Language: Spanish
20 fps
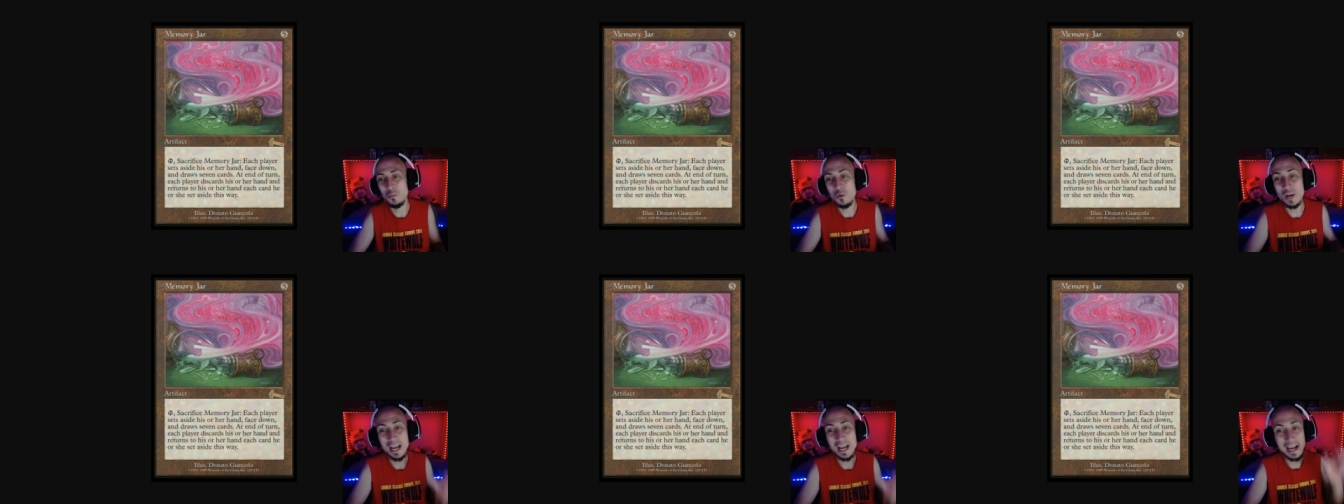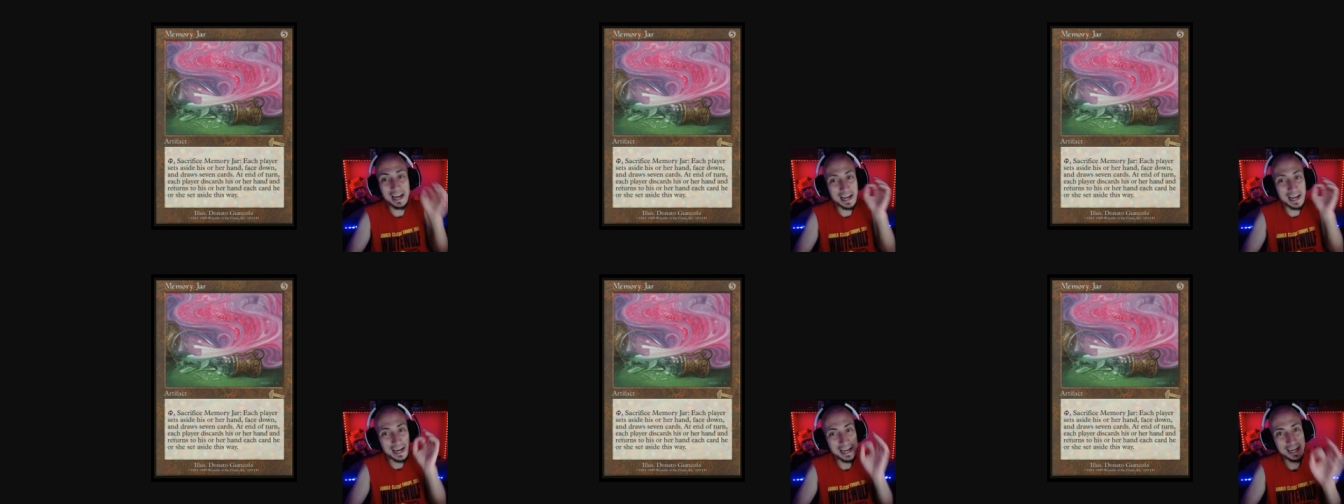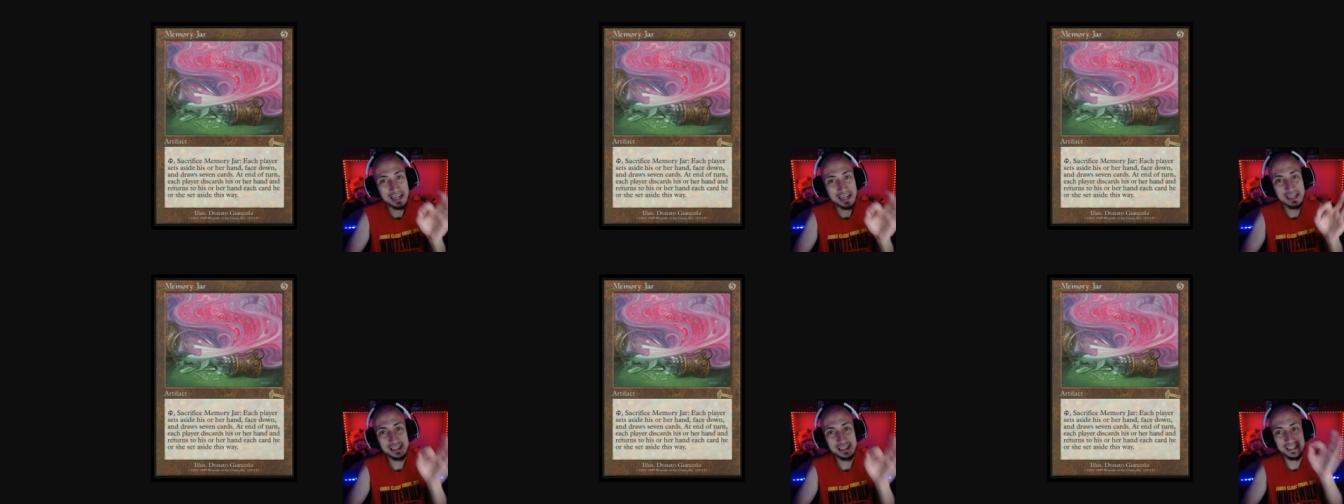la
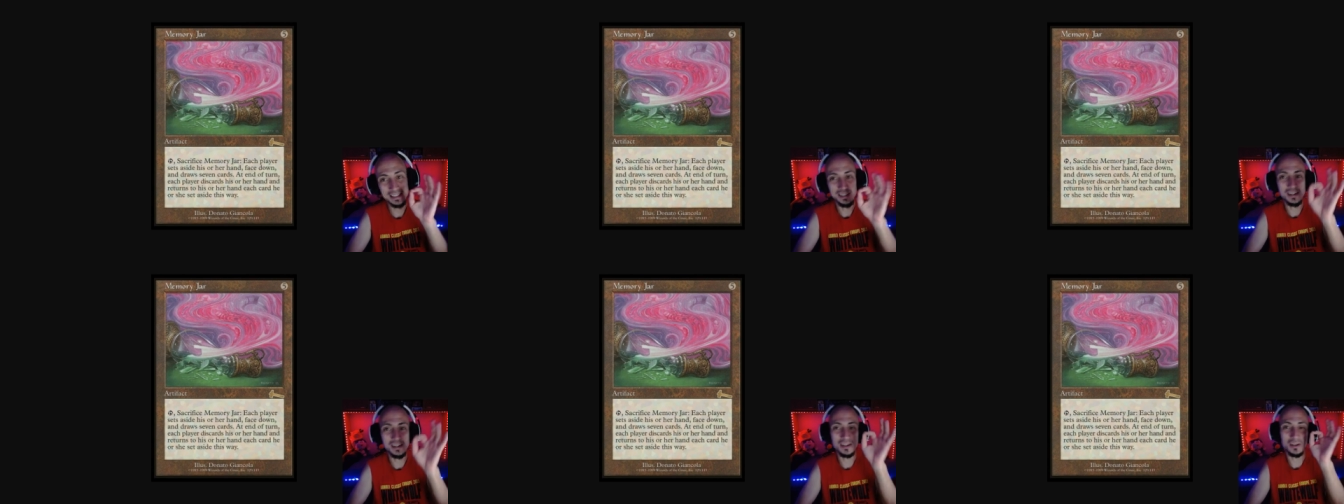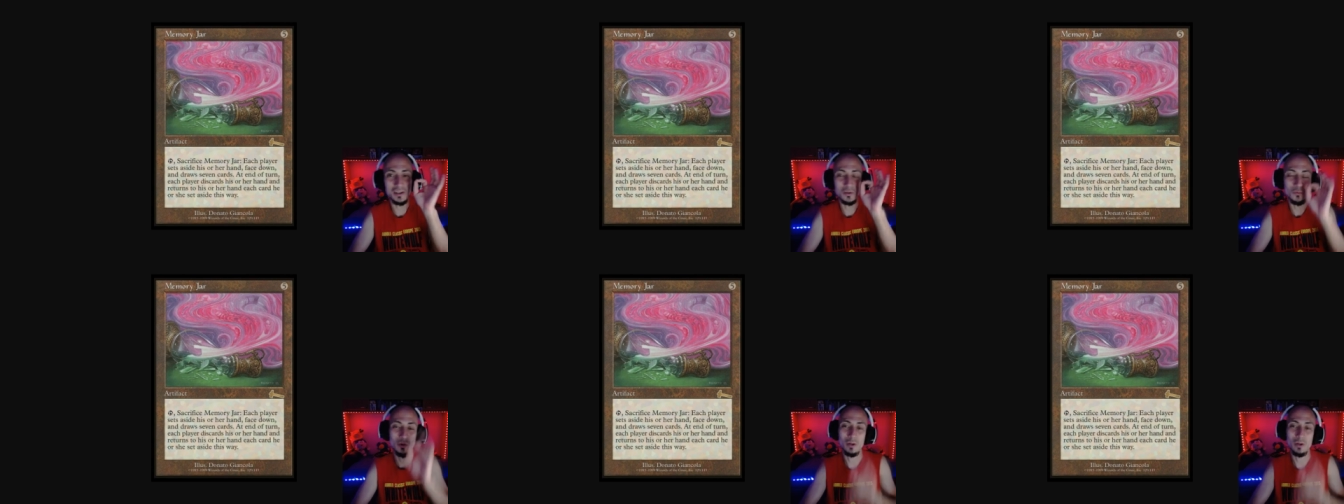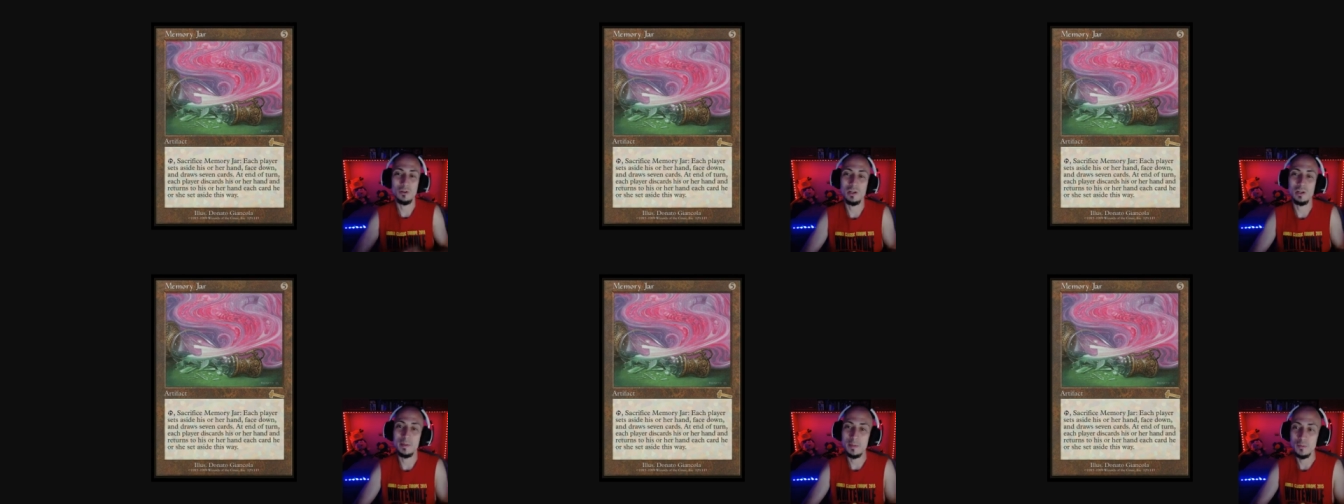jarra del recuerdo,
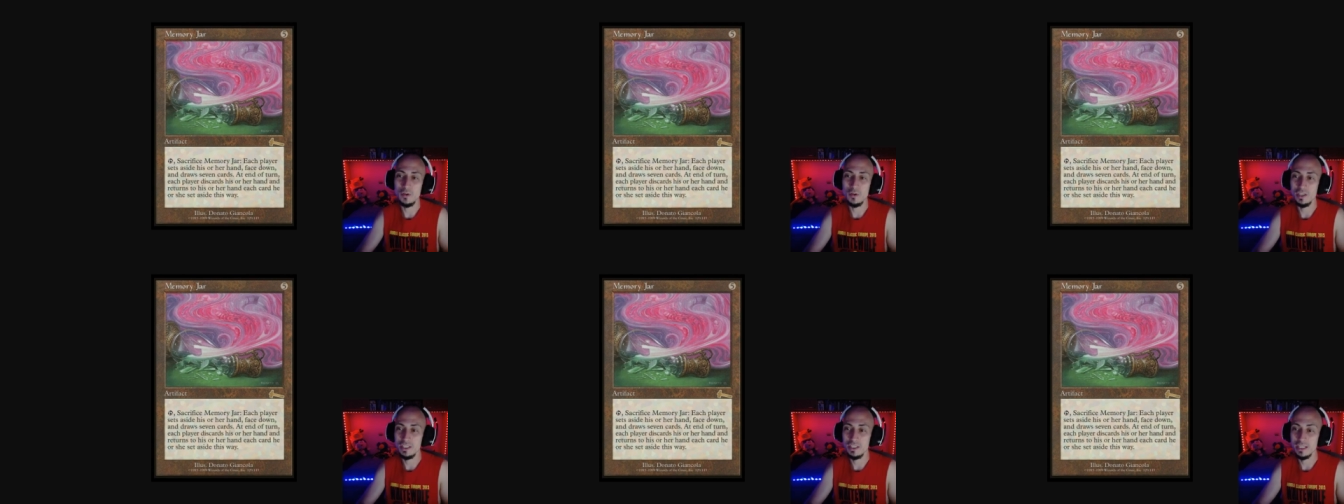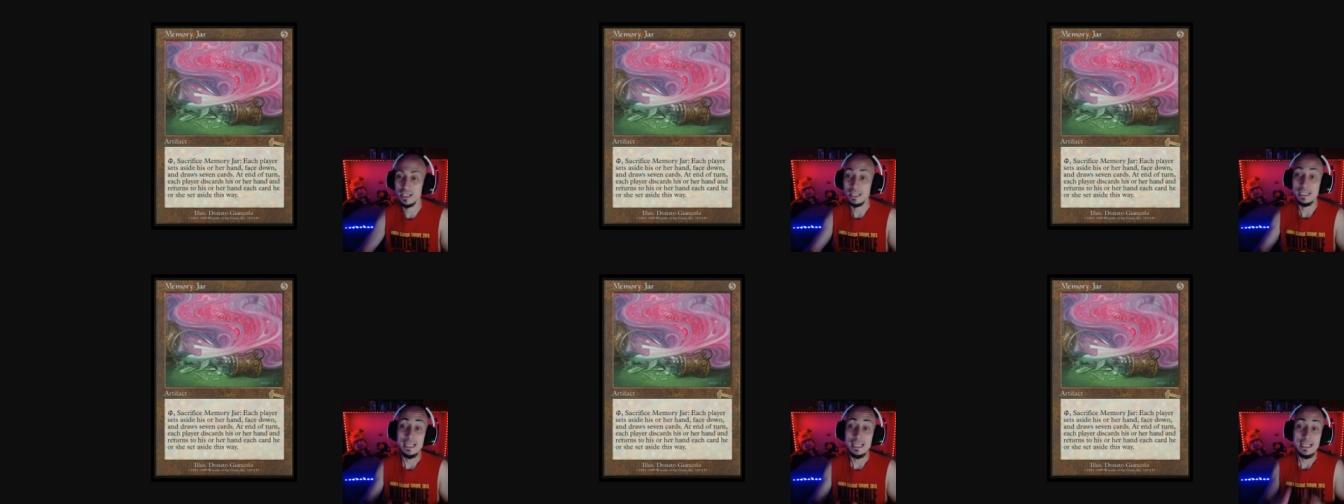la Memory Jar.